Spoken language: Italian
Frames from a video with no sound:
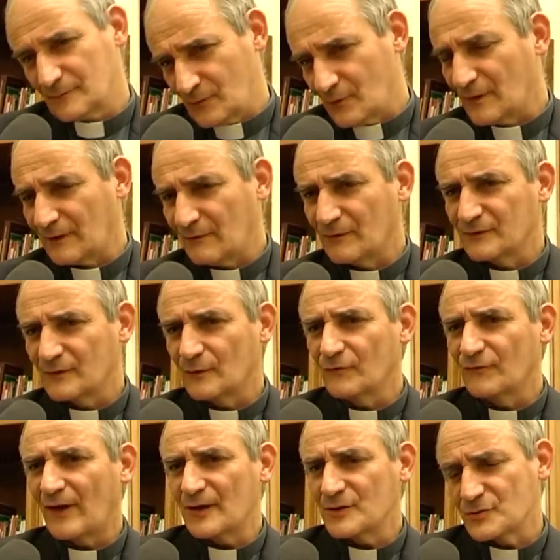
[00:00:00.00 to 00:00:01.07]
qualche volta lo
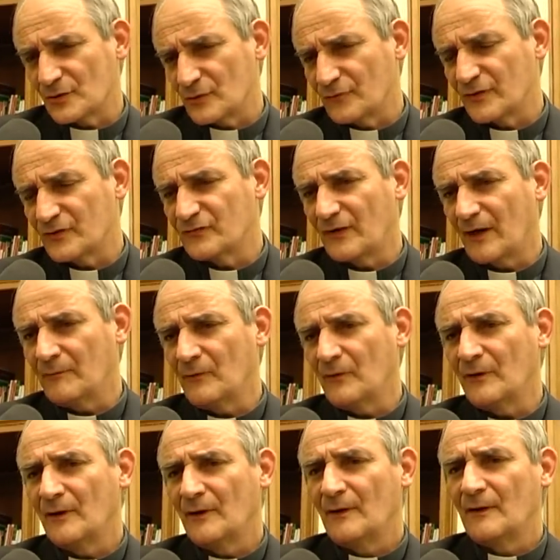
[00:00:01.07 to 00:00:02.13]
faccio e lo
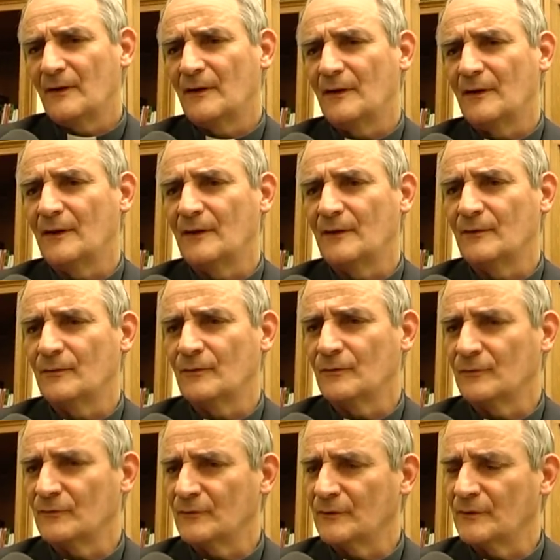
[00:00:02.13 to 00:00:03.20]
facciamo, eh,
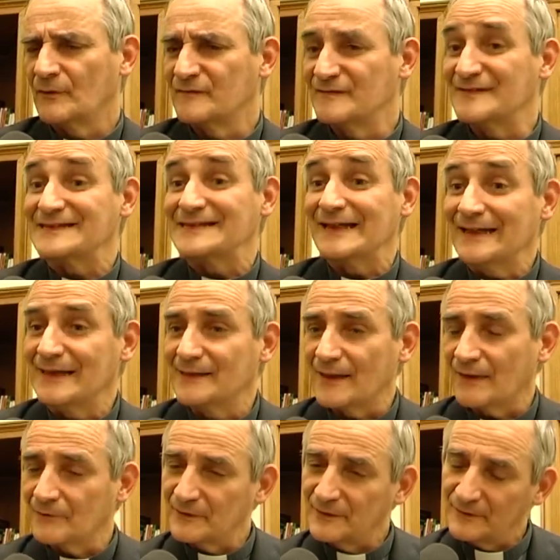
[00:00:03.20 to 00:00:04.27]
non si
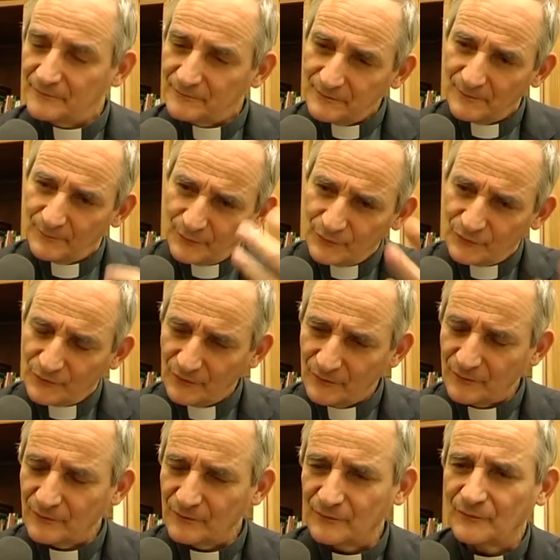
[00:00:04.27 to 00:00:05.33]
sgrida, quindi
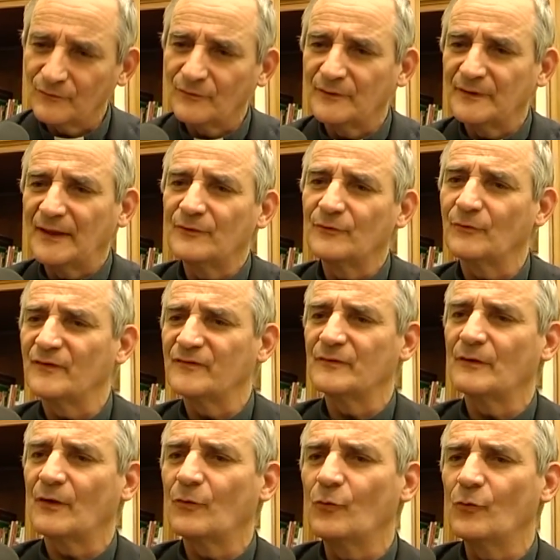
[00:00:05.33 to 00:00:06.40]
appunto dando quasi
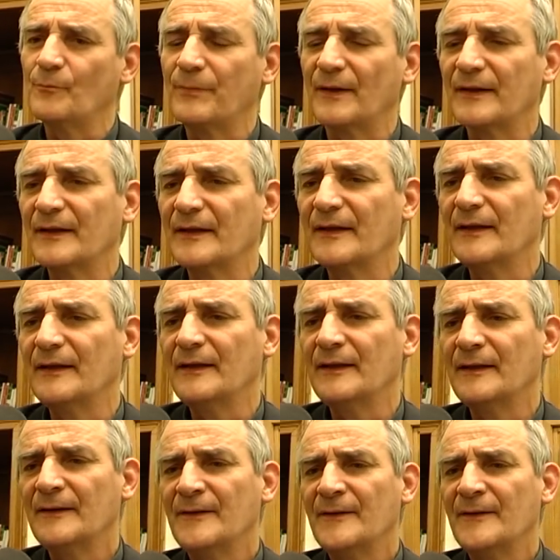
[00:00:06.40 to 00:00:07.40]
una colpa a chi chiede,